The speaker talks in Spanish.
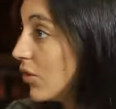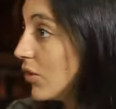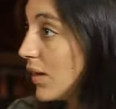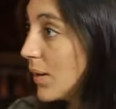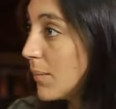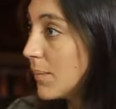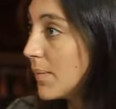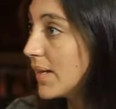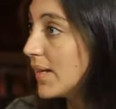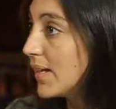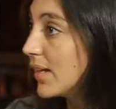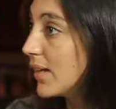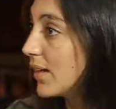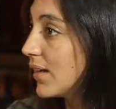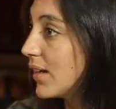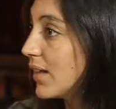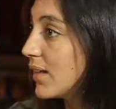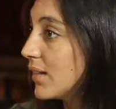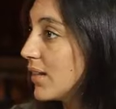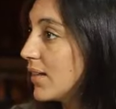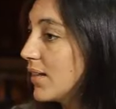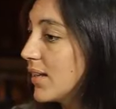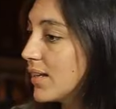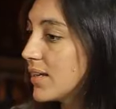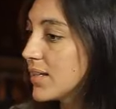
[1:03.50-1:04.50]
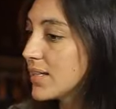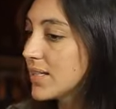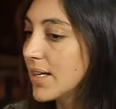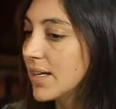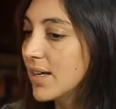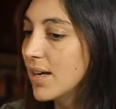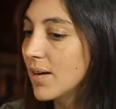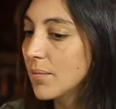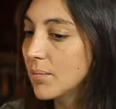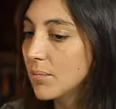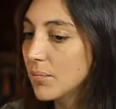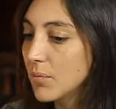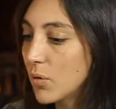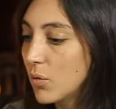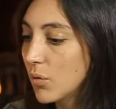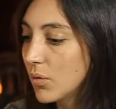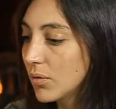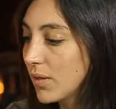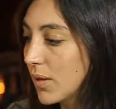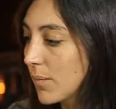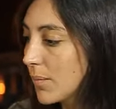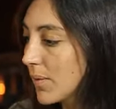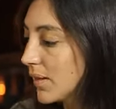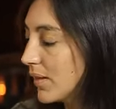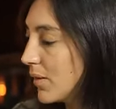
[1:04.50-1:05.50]
Nacional de la Investigación en
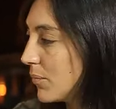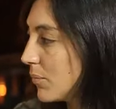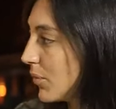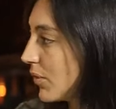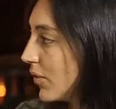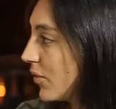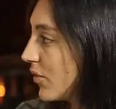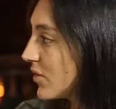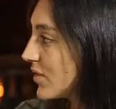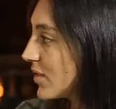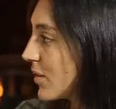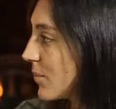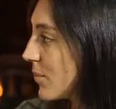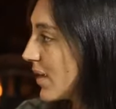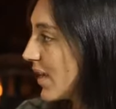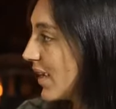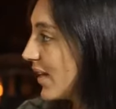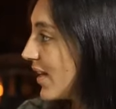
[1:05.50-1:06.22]
Ciencias y Tecnología.